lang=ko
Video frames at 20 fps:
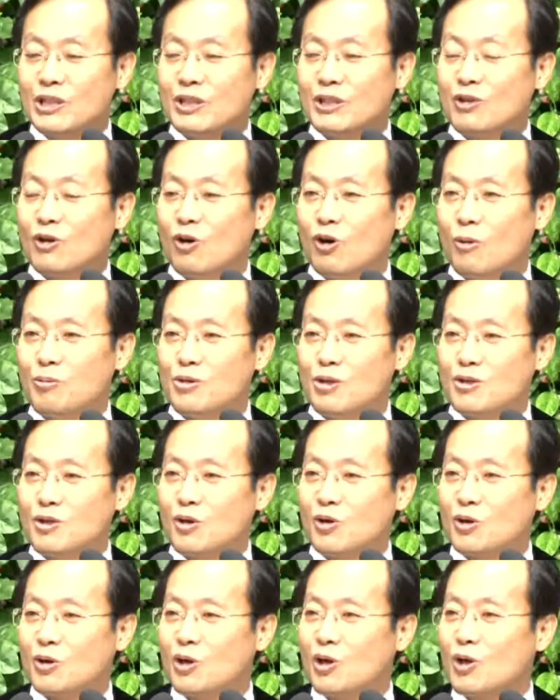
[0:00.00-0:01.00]
여러분
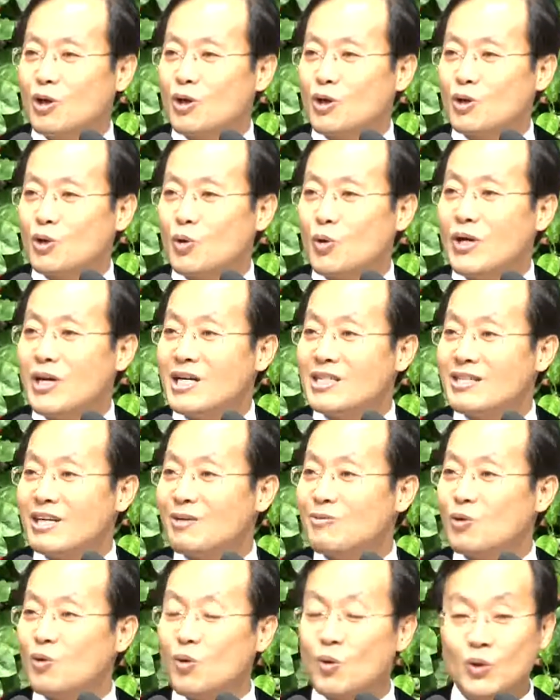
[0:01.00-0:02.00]
호주머니
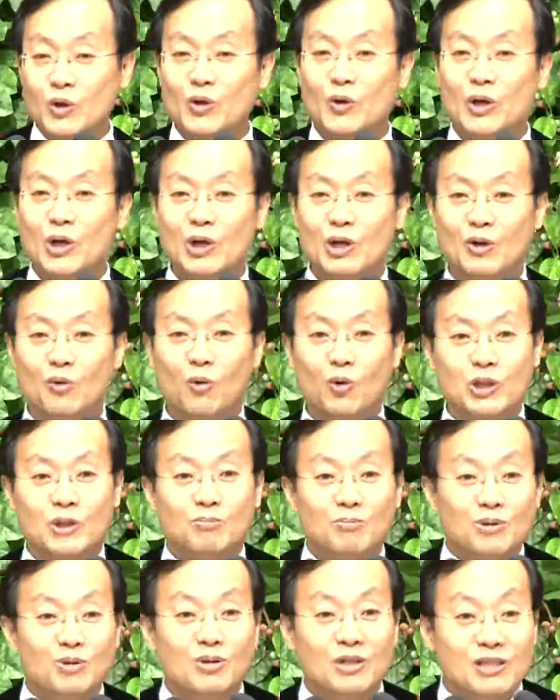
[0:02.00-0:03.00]
돈이 없어서
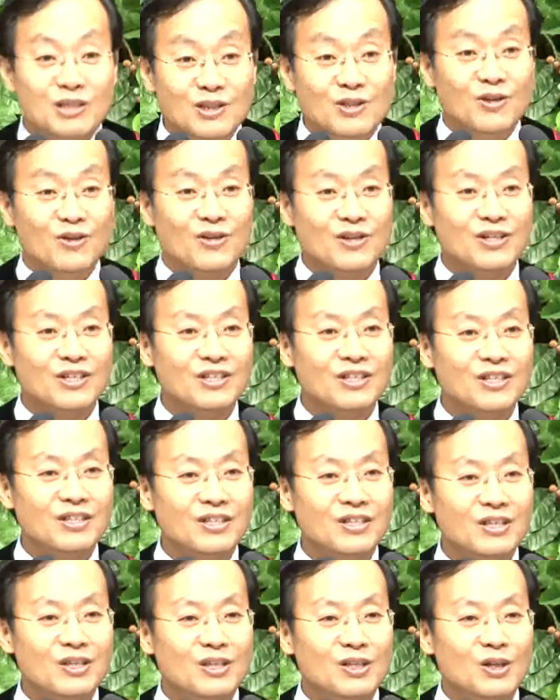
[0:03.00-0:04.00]
교회 간 사람
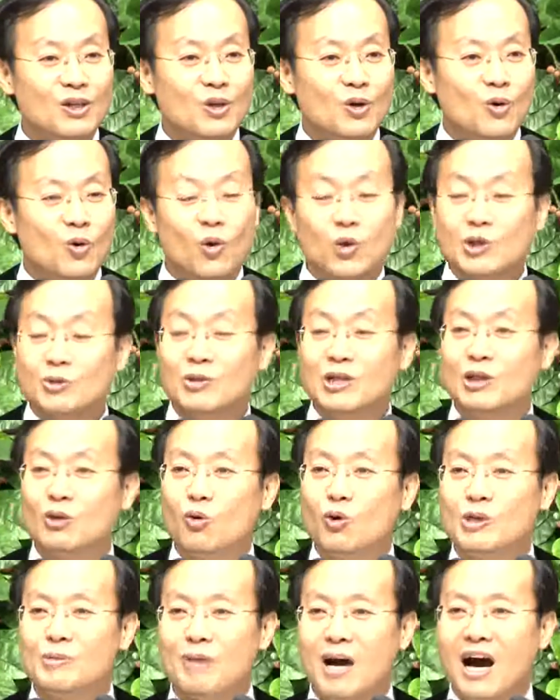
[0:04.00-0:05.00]
교회 오신 분도
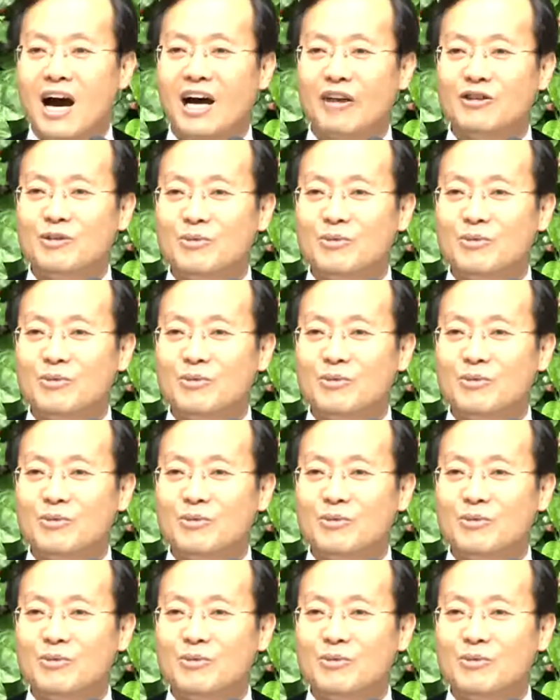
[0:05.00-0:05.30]
있죠.